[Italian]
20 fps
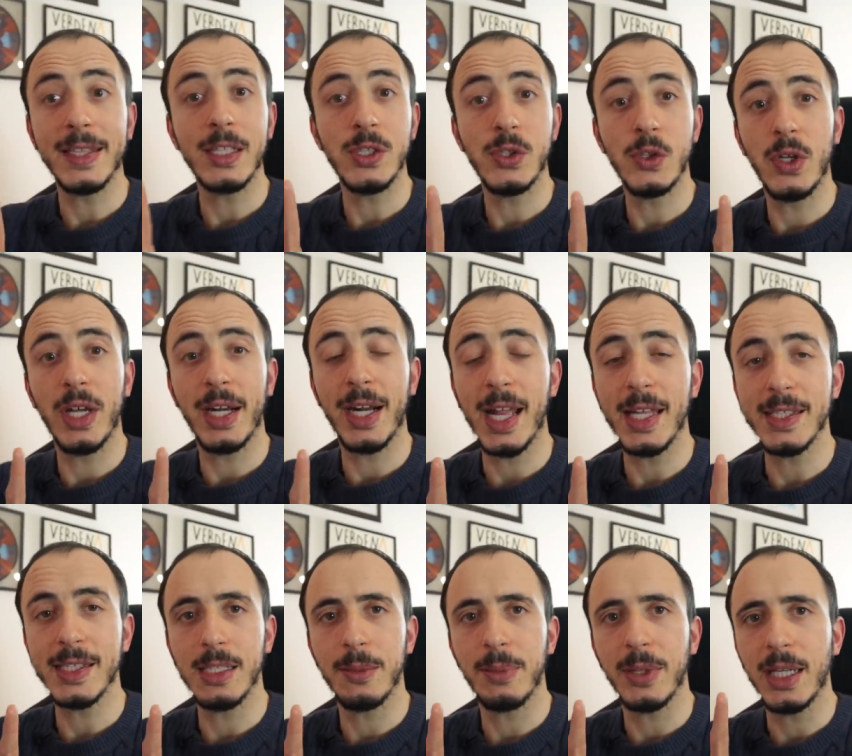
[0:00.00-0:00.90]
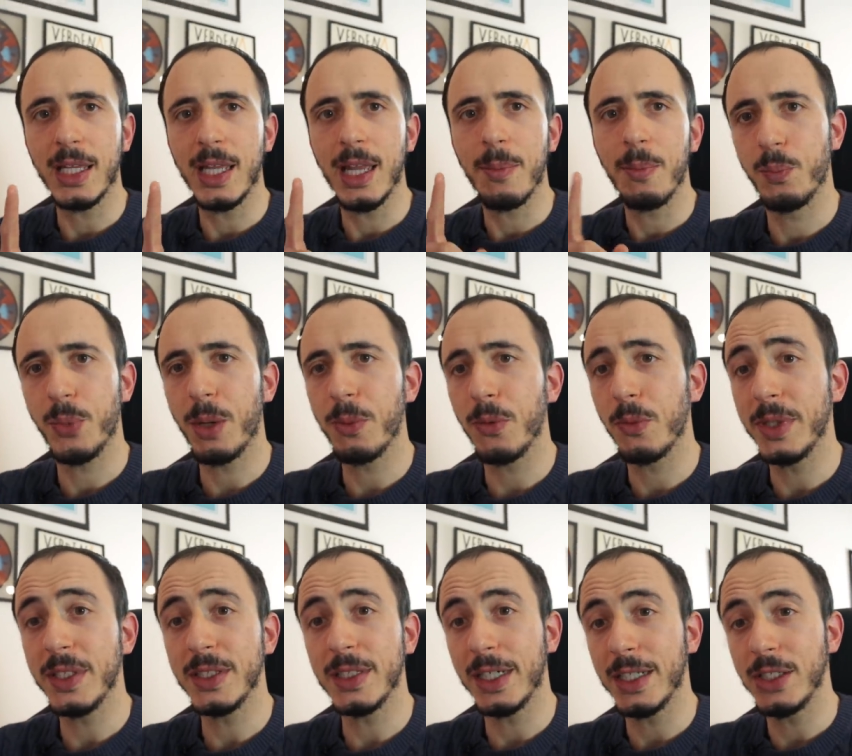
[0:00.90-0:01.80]
attenzione ragazzi perché proprio
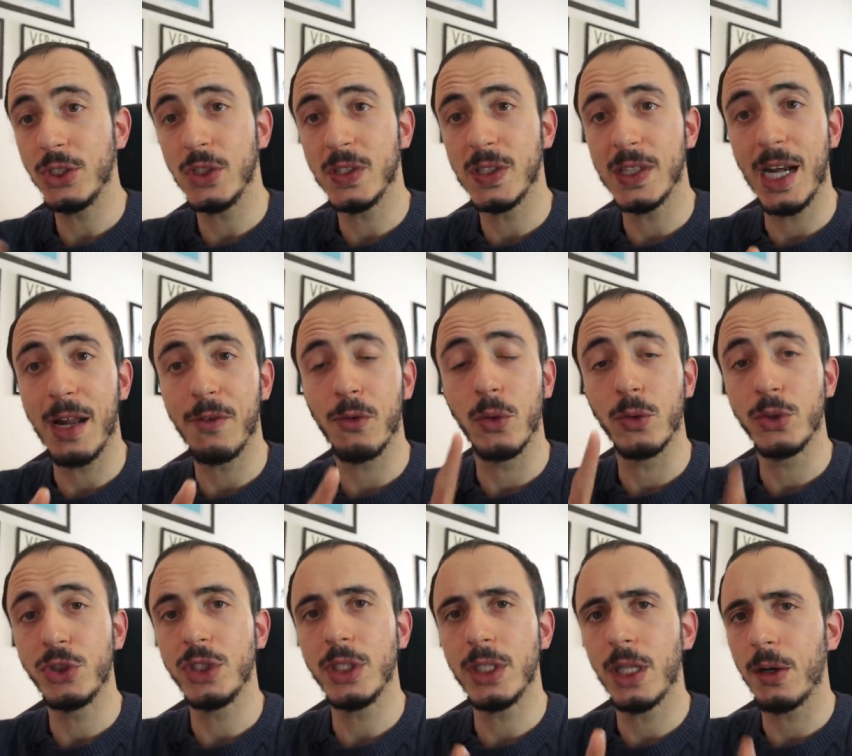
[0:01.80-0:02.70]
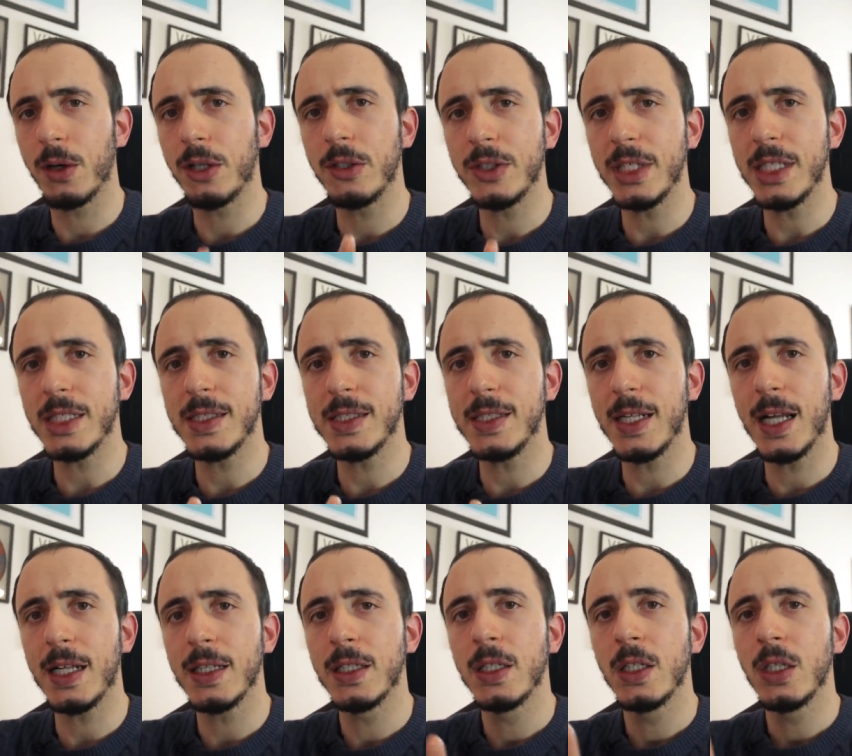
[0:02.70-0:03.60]
mentre registravo è uscita la
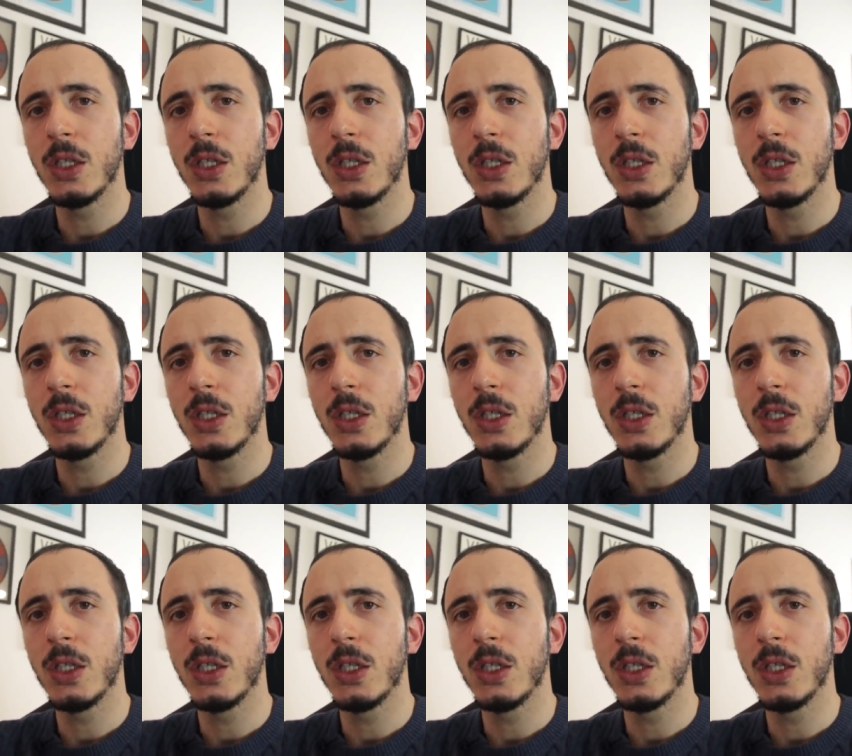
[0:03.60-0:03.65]
notizia